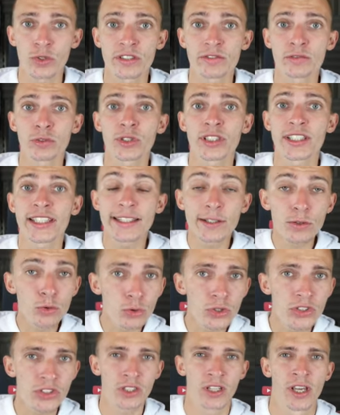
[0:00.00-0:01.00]
au niveau de
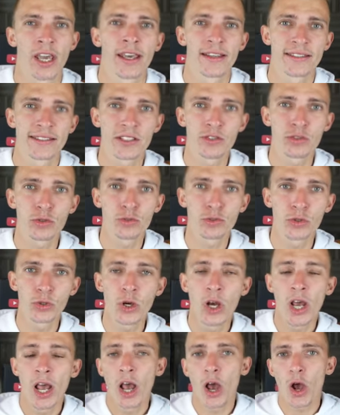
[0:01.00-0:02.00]
l'écoute si tu
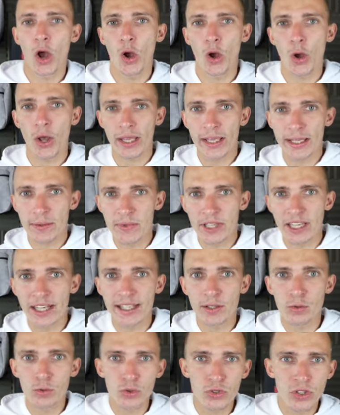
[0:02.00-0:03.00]
veux. et eh bien
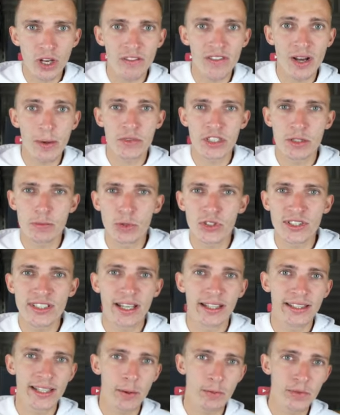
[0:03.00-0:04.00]
l'écouteur va un petit peu
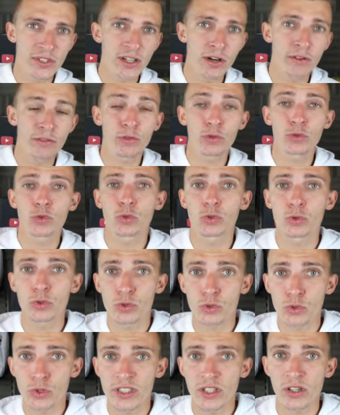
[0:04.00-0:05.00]
s'adapter en fonction de
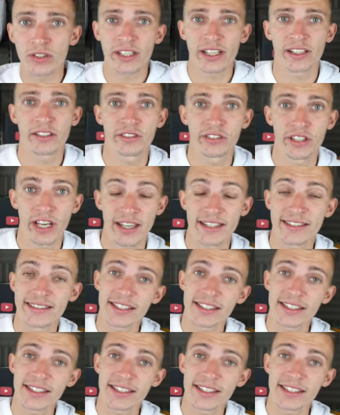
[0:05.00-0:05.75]
ce que tu es en train de faire. Et